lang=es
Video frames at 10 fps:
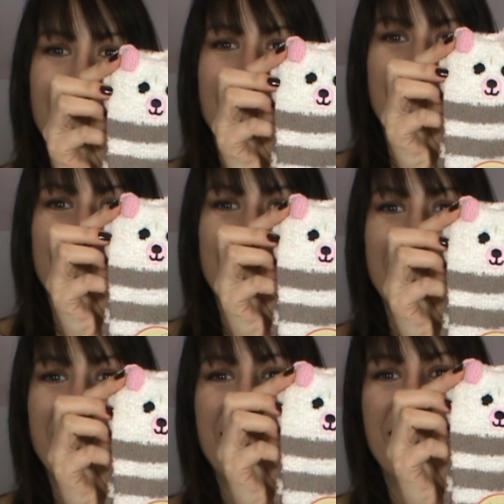
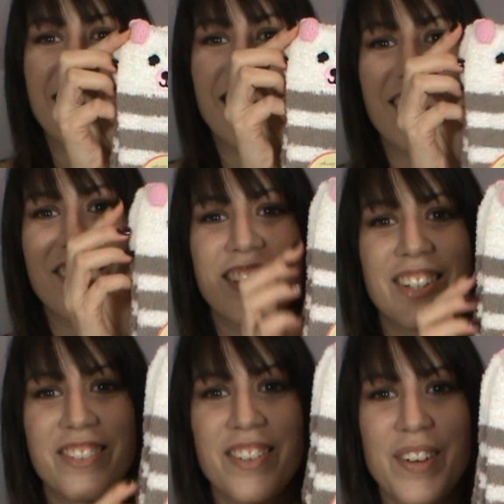que cuando
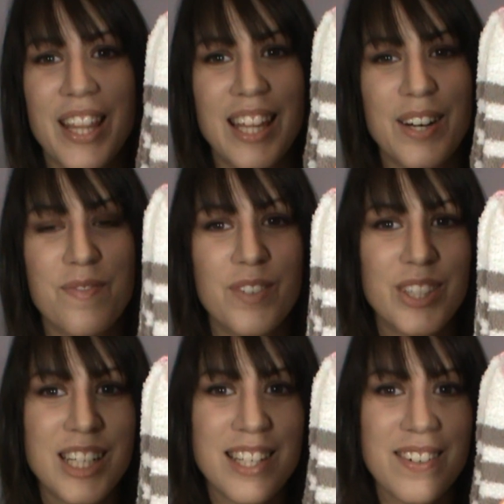los vi me hicieron
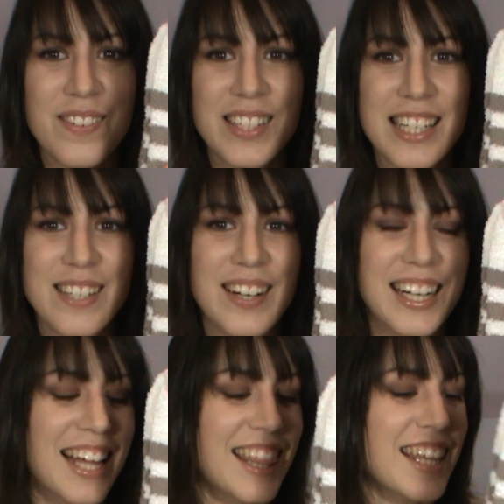muchísimas, muchísimas
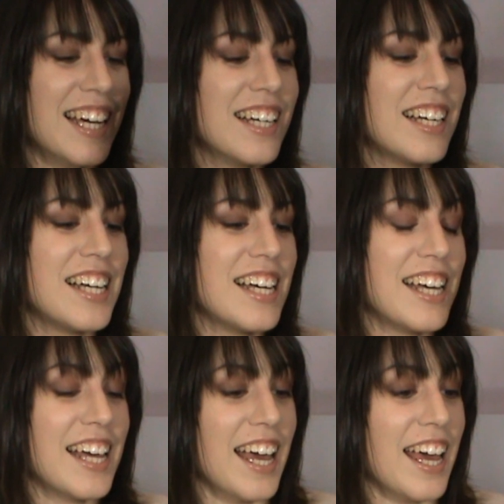gracias.
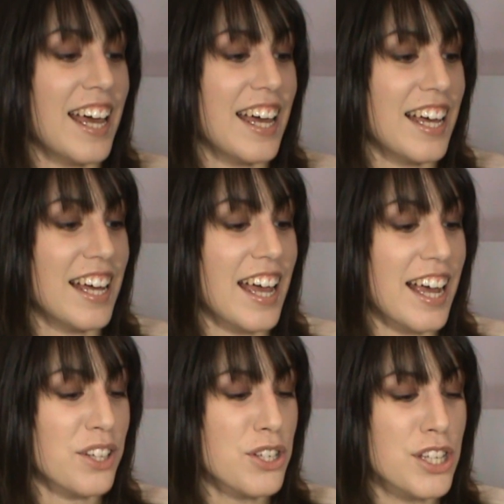Eh,
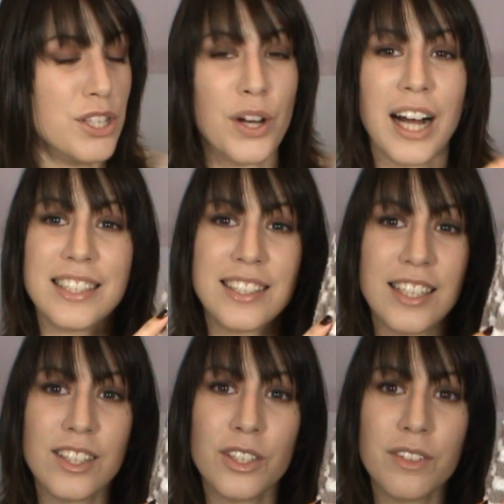estos sí son
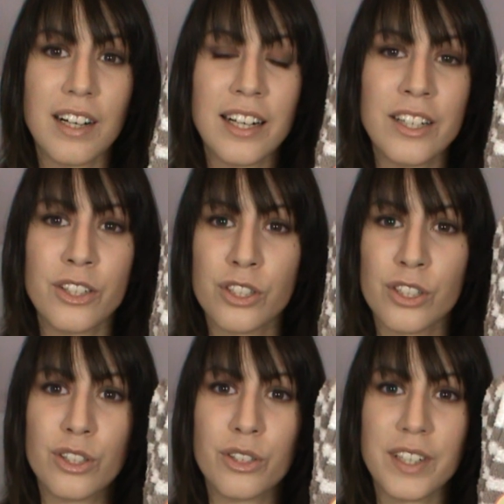altitos, ¿vale? No
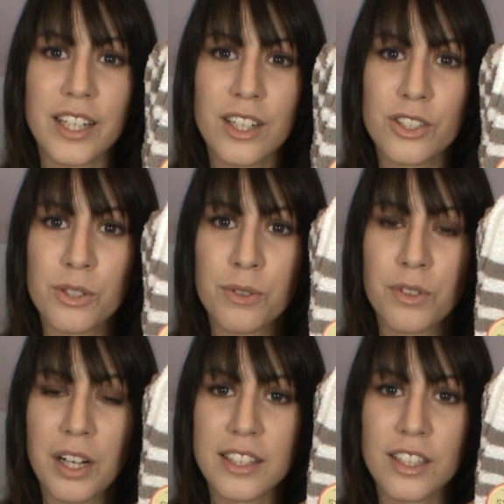son tobilleros,
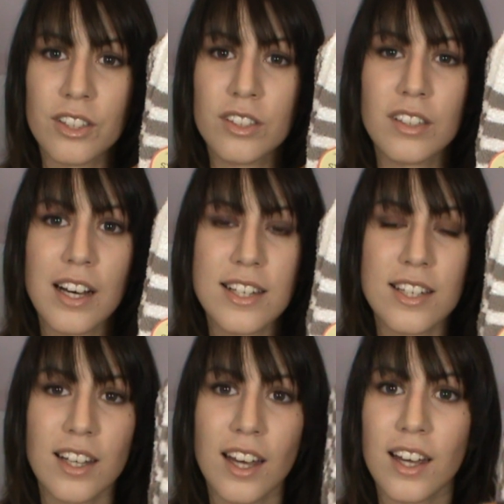son altitos,
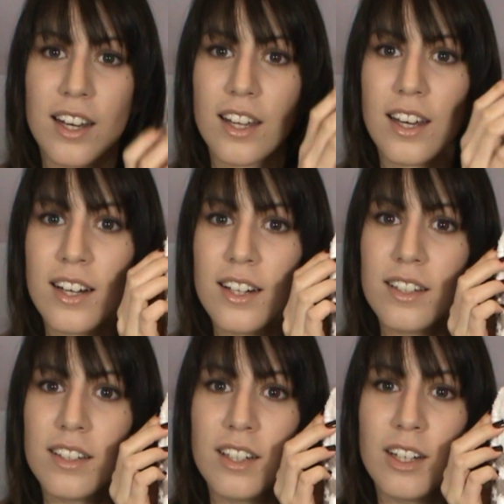así que es genial.
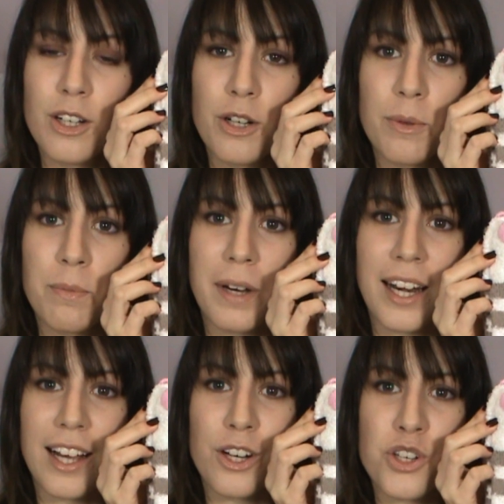
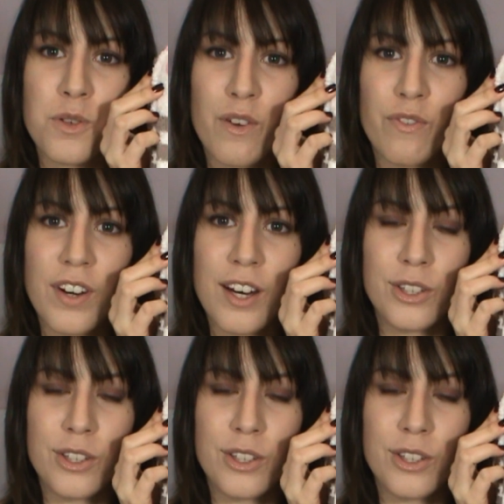Para que no se me enfríen